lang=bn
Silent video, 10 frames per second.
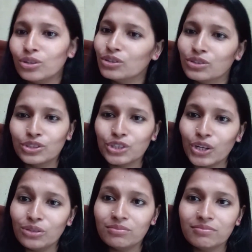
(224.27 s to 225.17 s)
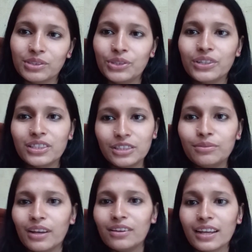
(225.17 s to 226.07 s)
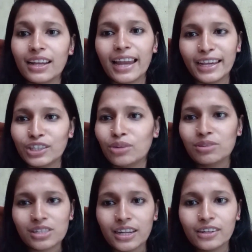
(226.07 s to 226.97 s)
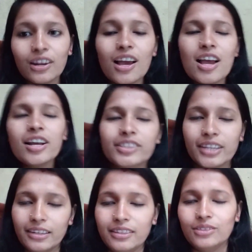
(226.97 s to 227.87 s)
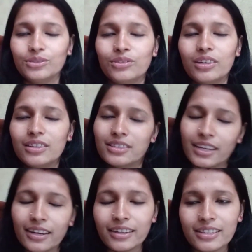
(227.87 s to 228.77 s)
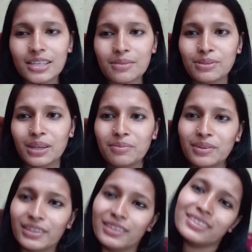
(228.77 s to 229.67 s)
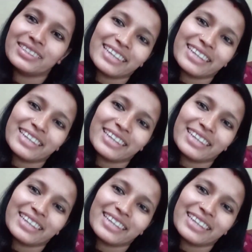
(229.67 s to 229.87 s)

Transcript: তো চলো ভিডিওটা যদি ভালো লাগে লাইক কমেন্ট শেয়ার করো চ্যানেল নতুন হলে চ্যানেলটা সাবস্ক্রাইব করে দিও